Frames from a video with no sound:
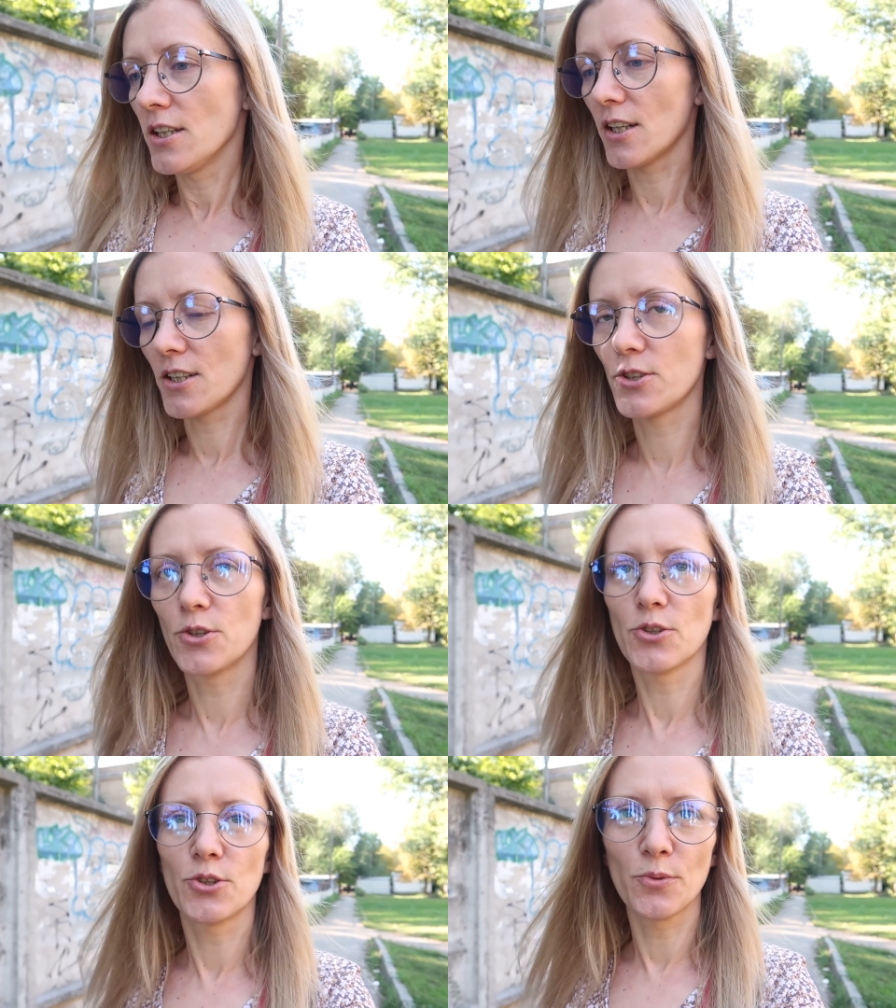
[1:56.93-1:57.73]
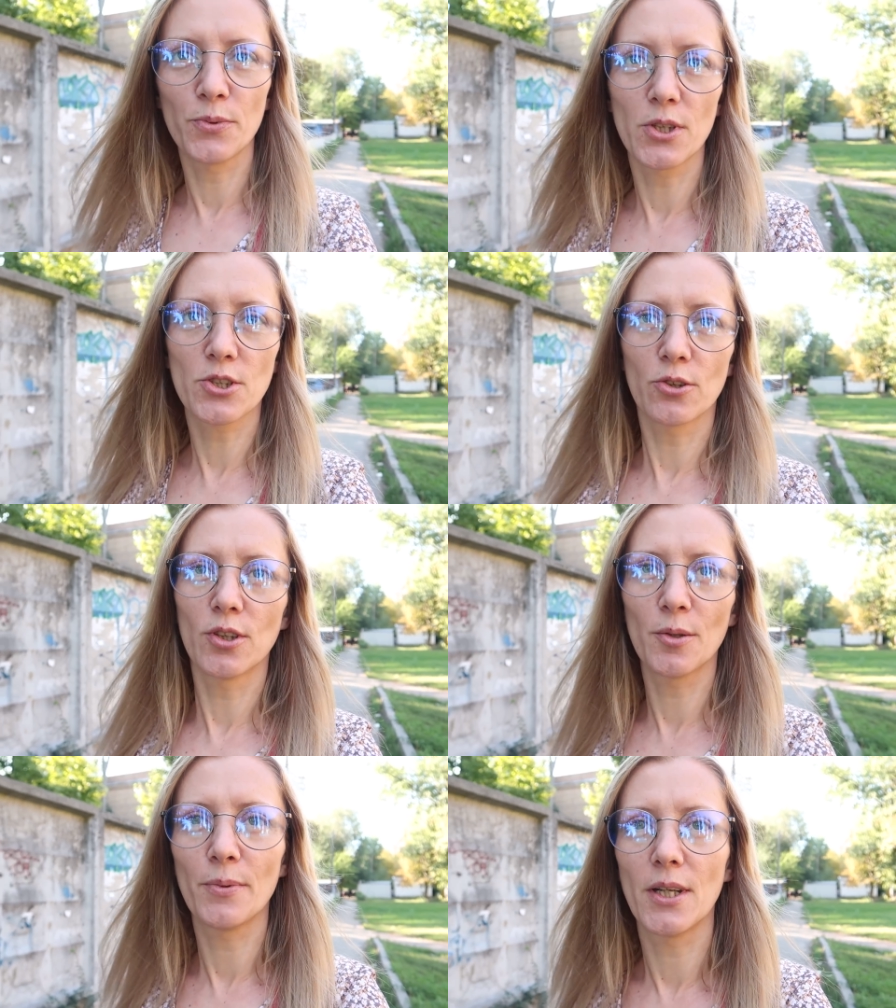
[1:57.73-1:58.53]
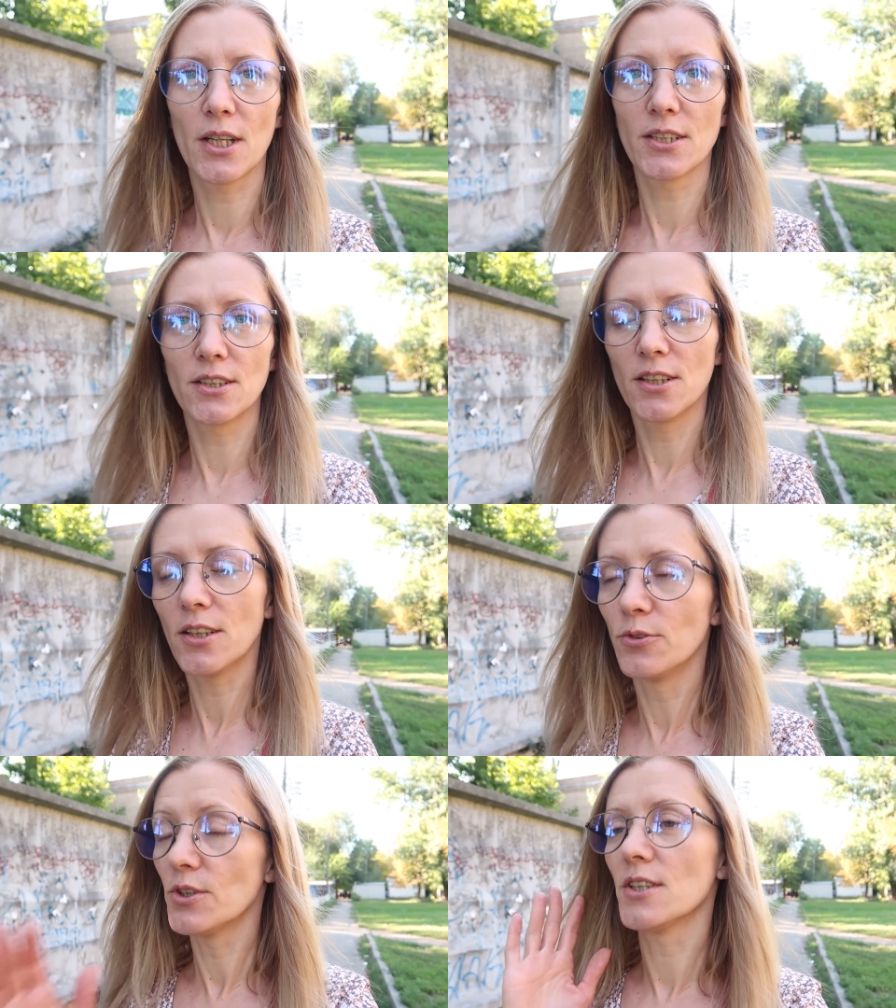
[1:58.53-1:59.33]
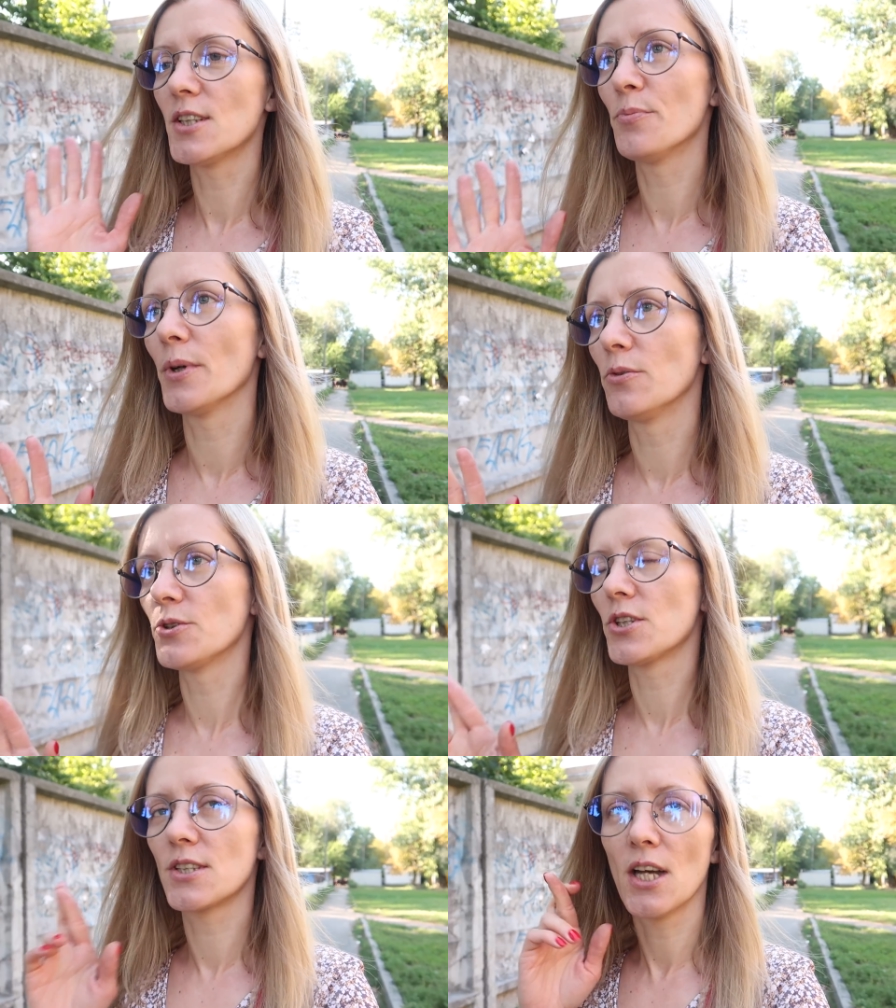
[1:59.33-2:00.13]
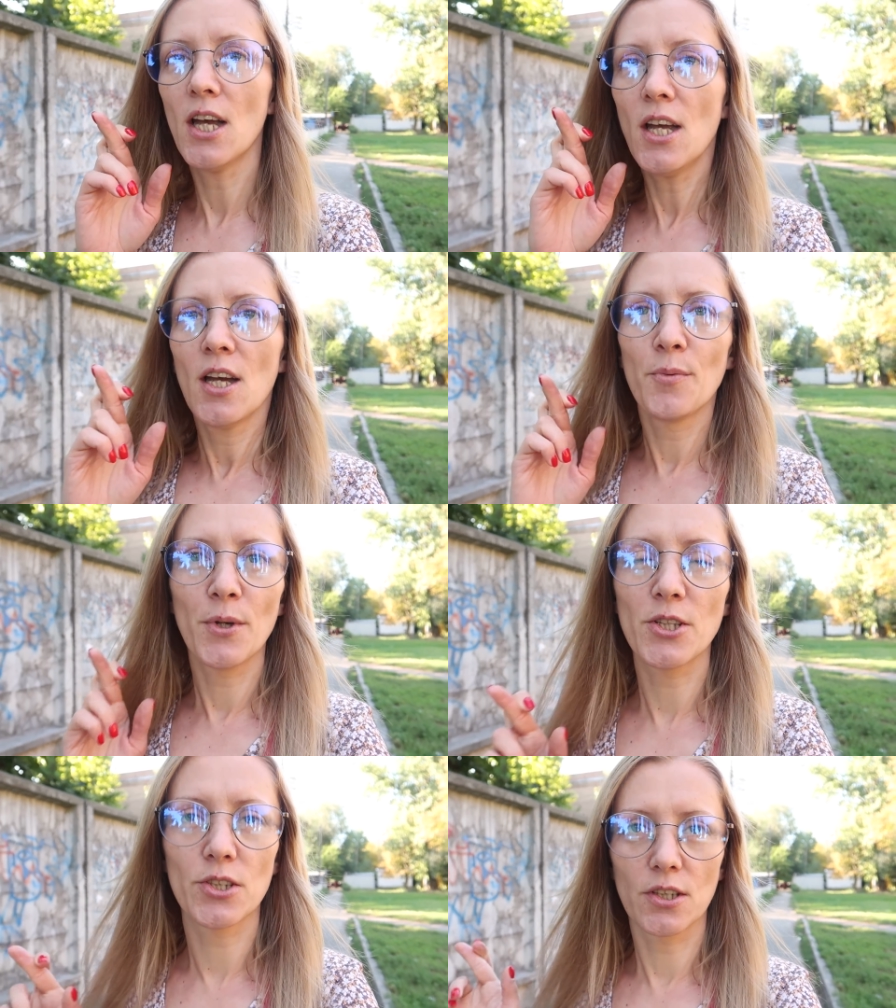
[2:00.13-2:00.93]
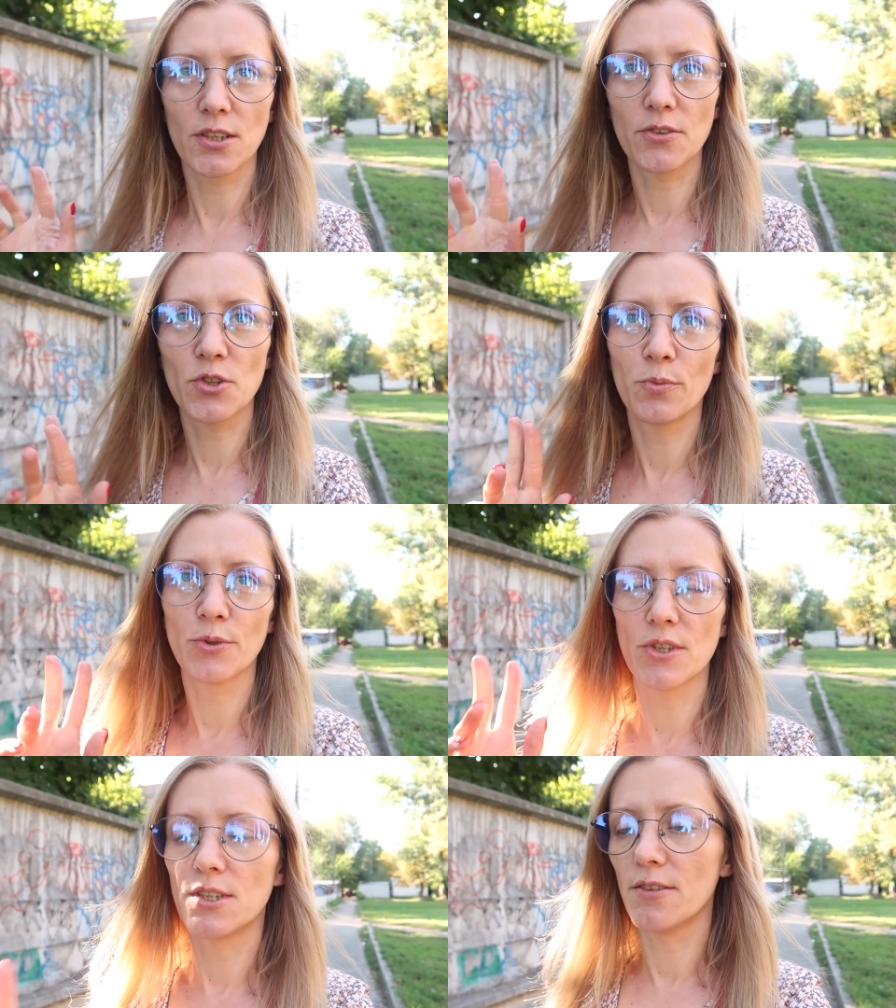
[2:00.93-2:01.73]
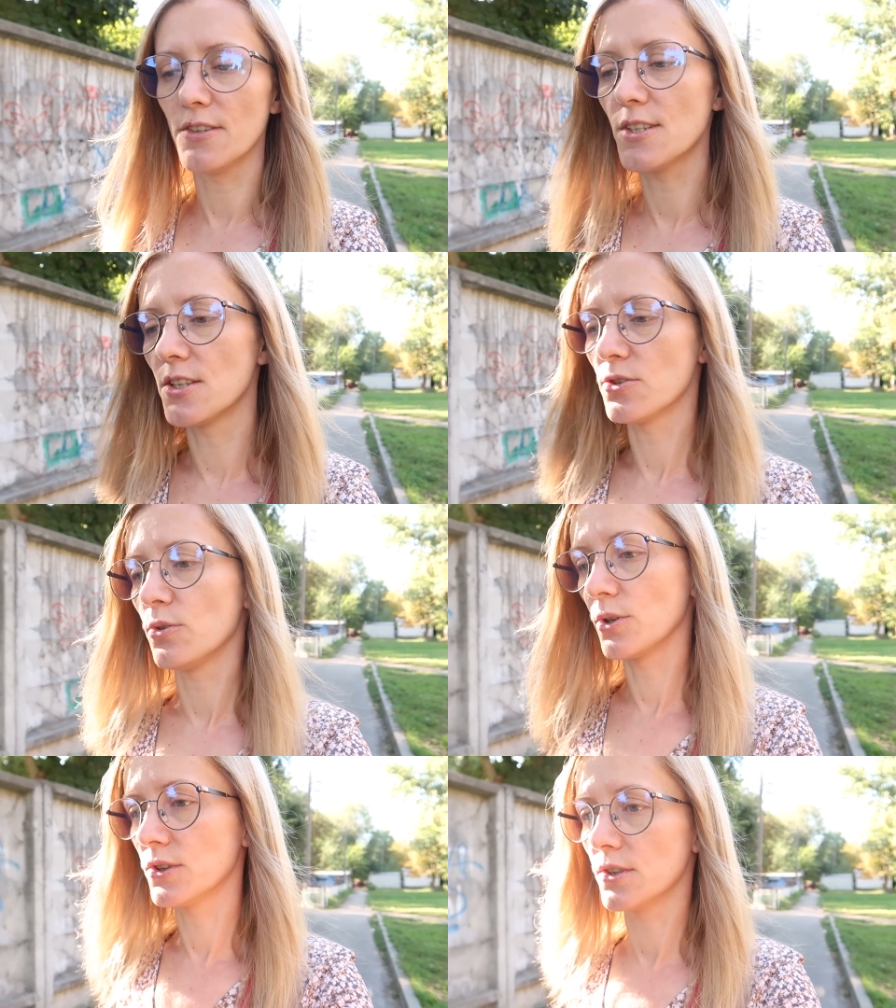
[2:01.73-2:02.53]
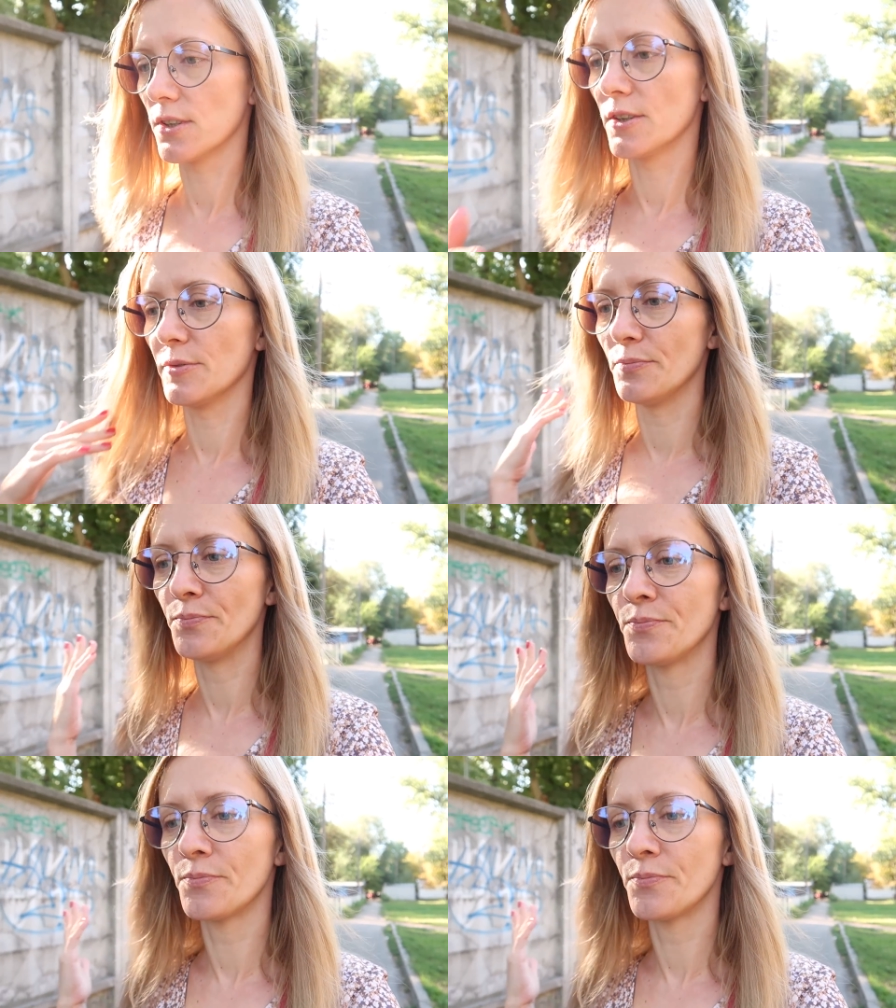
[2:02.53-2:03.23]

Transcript: Я хочу еще и перед школой поехать отдохнуть, если получится. Опять же таки, это все будет зависеть от э,